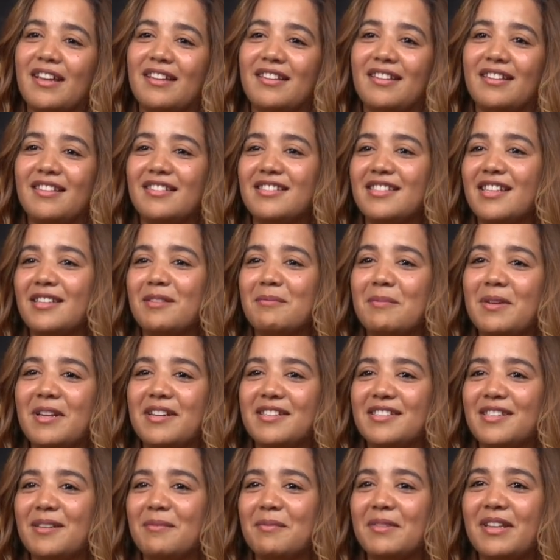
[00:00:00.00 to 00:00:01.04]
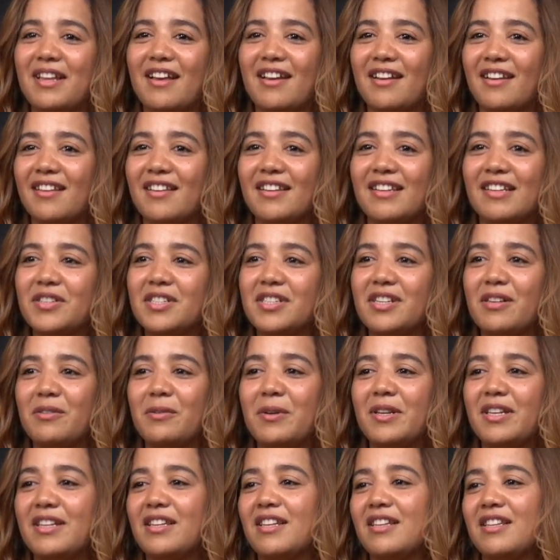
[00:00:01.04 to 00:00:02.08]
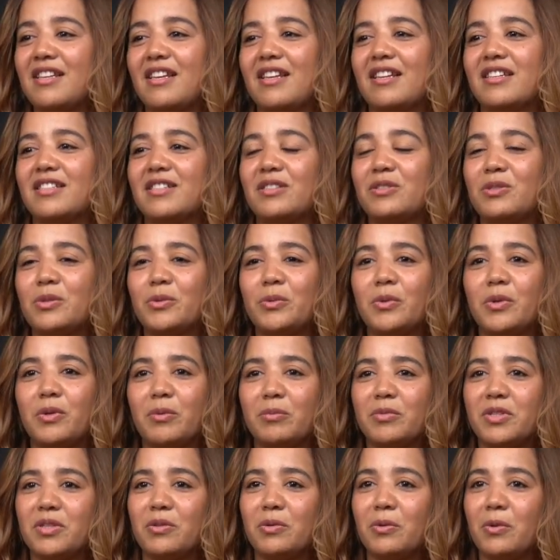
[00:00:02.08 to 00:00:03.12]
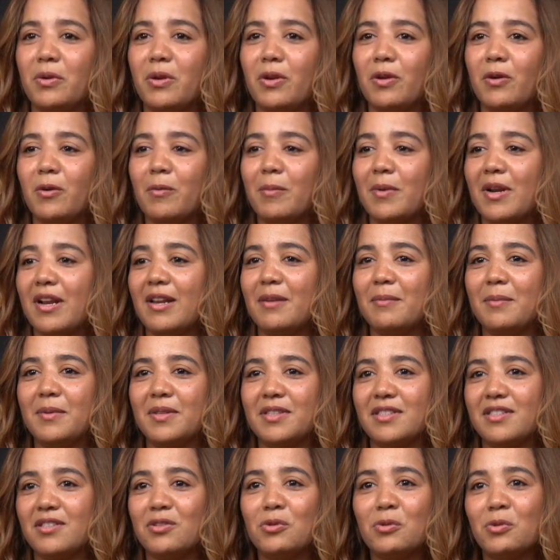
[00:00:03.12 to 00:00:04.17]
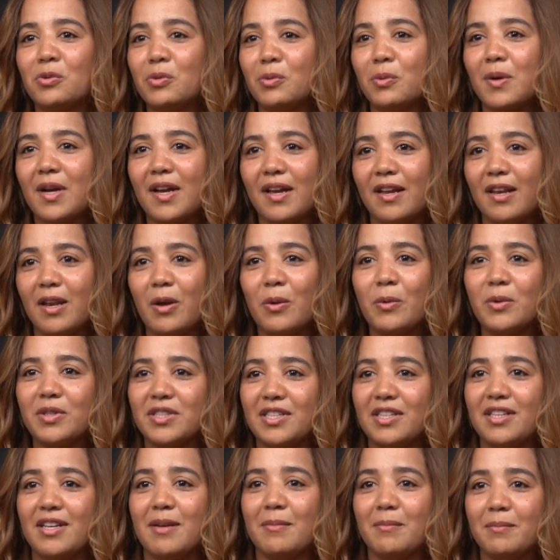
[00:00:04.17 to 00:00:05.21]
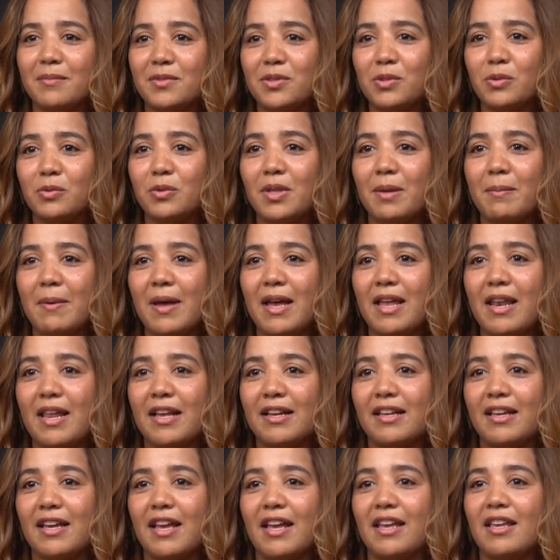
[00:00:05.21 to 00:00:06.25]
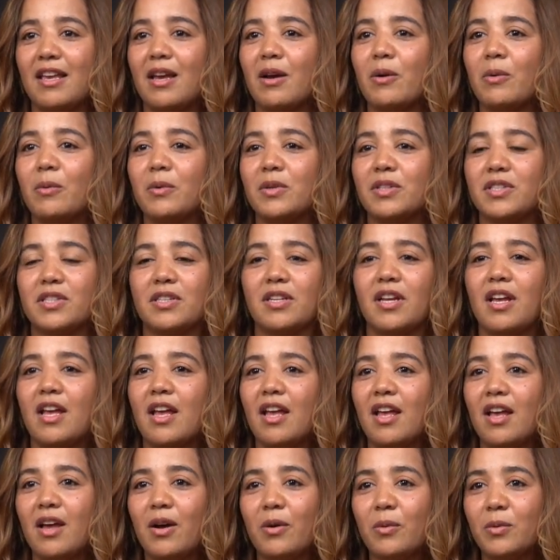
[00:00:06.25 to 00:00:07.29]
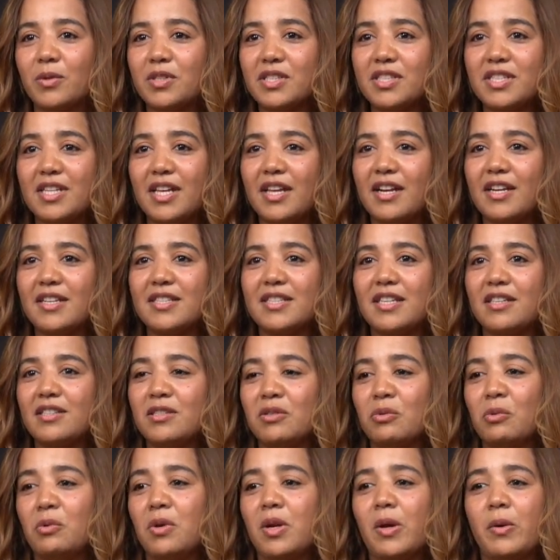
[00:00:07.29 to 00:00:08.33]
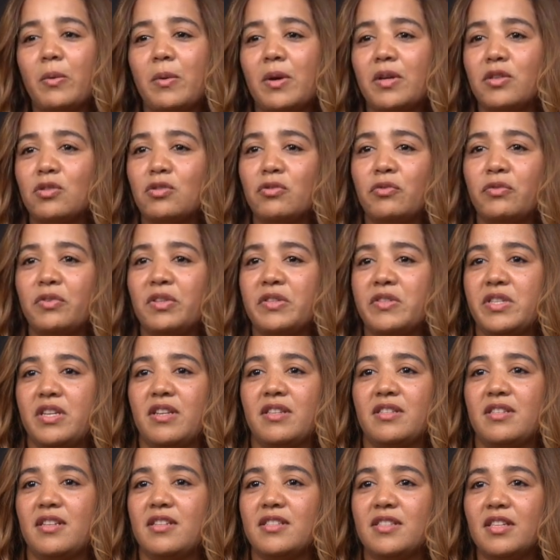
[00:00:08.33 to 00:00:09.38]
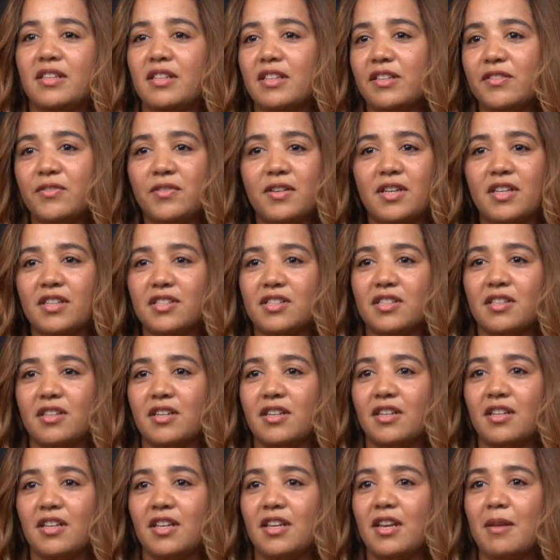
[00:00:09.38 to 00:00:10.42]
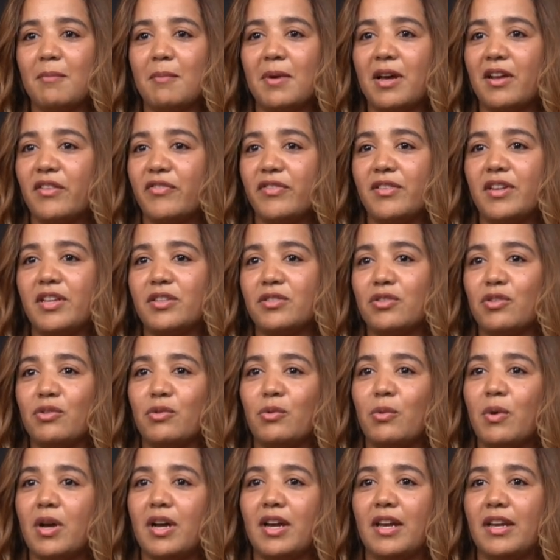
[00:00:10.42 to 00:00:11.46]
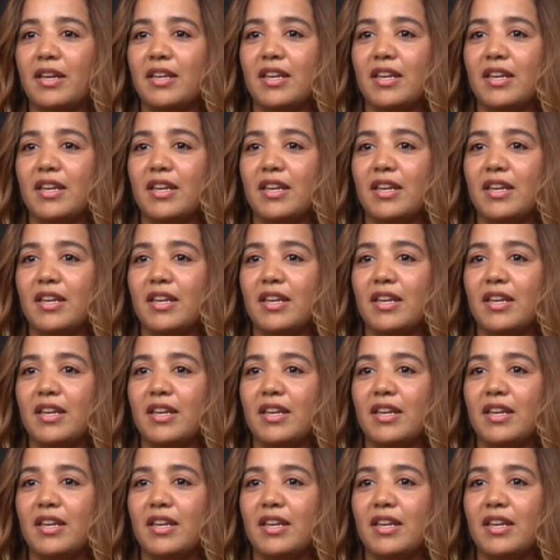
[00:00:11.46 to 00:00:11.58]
غادي نتزاد مهرسة من ظهري اش الوالدة ديالي تتسولهم تتقول لهم راه البنت شنو وقع لها واش هي مزيودة بحال هكايا واش واش تهرسات يقول لها شوفي انت راه تهرسات لك كرشك حنا ما عرفناش شنو واقع